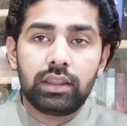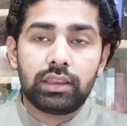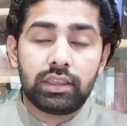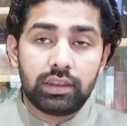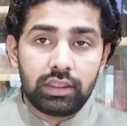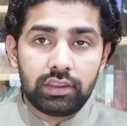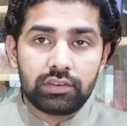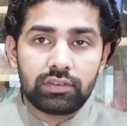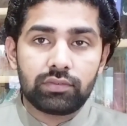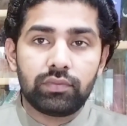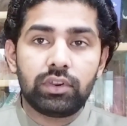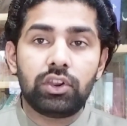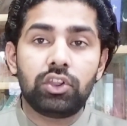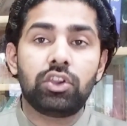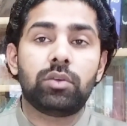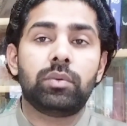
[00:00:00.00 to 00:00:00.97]
लेकिन इस
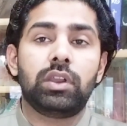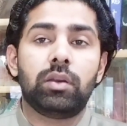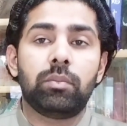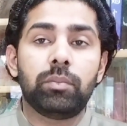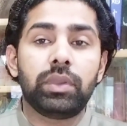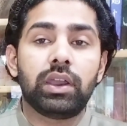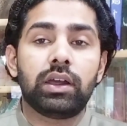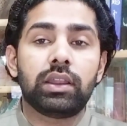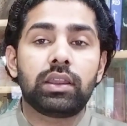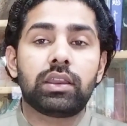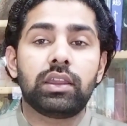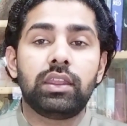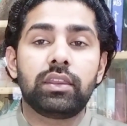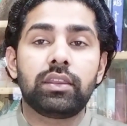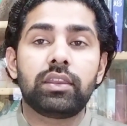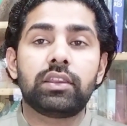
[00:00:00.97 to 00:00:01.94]
वीडियो में हम बयान
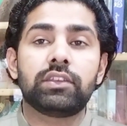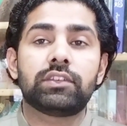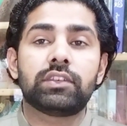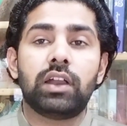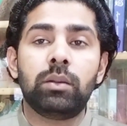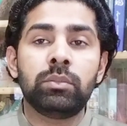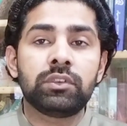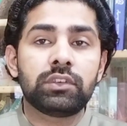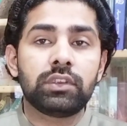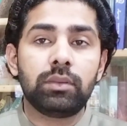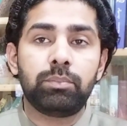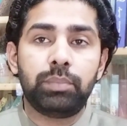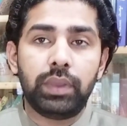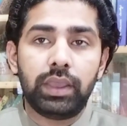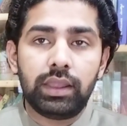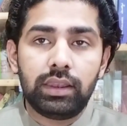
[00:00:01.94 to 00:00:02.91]
करेंगे कि सबसे
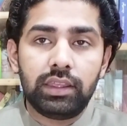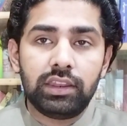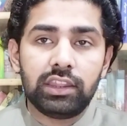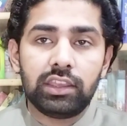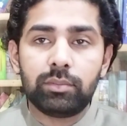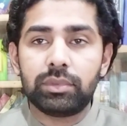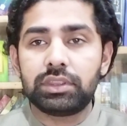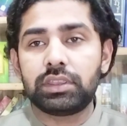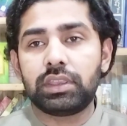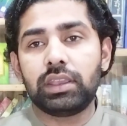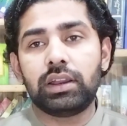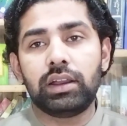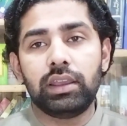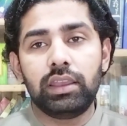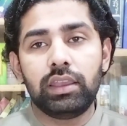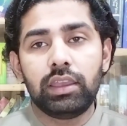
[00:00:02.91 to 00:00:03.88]
पहली नियमत
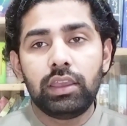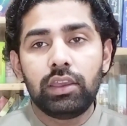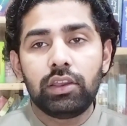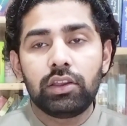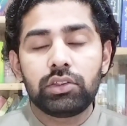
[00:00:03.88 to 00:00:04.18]
क्या है